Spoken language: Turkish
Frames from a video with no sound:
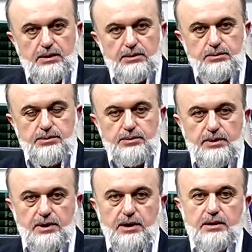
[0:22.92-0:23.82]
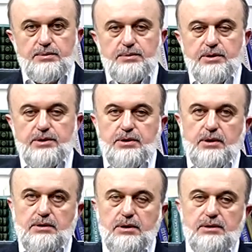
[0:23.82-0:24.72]
Euzu billahi
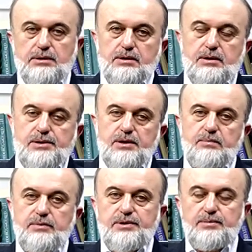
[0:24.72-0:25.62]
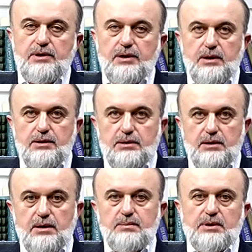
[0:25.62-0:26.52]
mineşşeytanirracim.
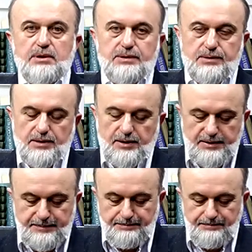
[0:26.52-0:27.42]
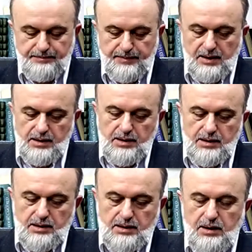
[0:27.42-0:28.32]
Bismillahirrahmanirrahim.
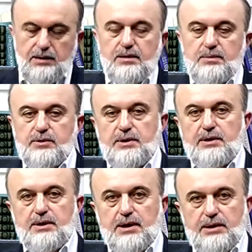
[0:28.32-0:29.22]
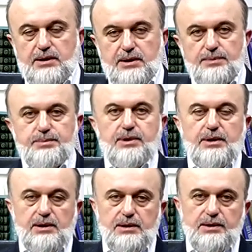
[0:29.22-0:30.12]
Elhamdülillahi rabbil
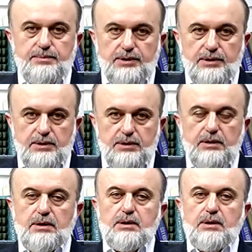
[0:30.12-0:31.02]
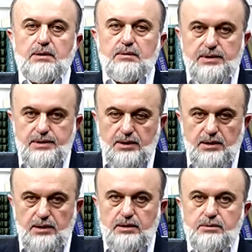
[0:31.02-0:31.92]
alamin.
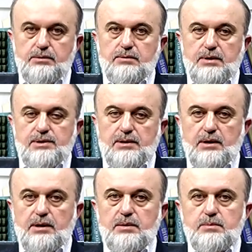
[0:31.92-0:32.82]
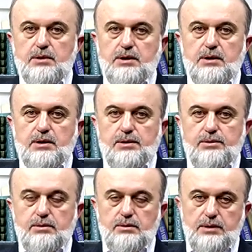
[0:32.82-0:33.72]
Essalatu vesselamu ala
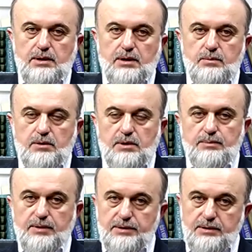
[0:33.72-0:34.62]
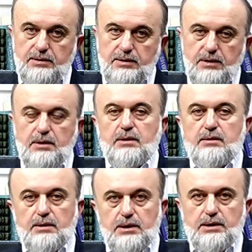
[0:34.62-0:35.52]
resulina Muhammedin
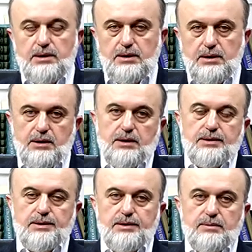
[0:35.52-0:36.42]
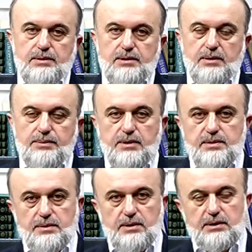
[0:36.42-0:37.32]
ve ala alihi ve sahbihi
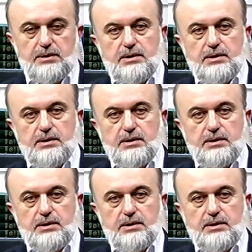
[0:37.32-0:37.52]
ecmaîn.